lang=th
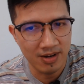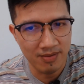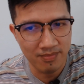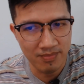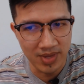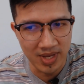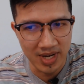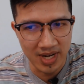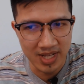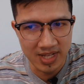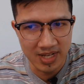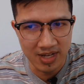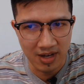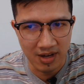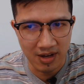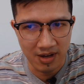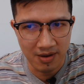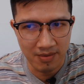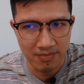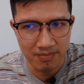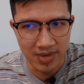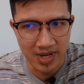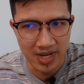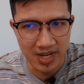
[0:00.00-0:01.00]
ปิดหน้าจอ
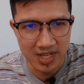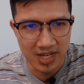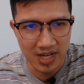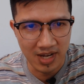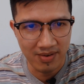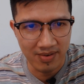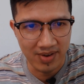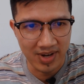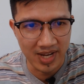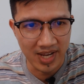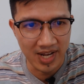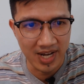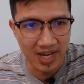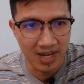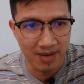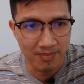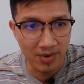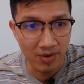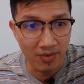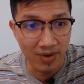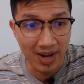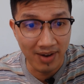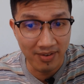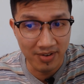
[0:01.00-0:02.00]
ปิดหน้าจอแบบนี้นะไป
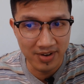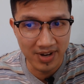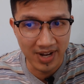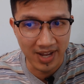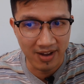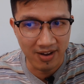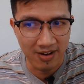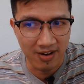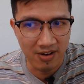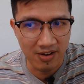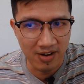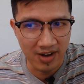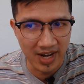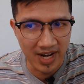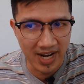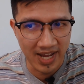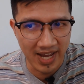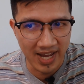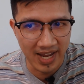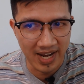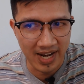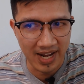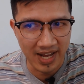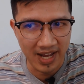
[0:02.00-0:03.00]
วางไว้ตรงไหนของห้องก็ได้
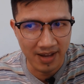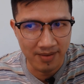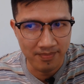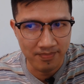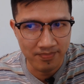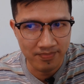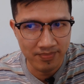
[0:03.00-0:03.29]
นะครับ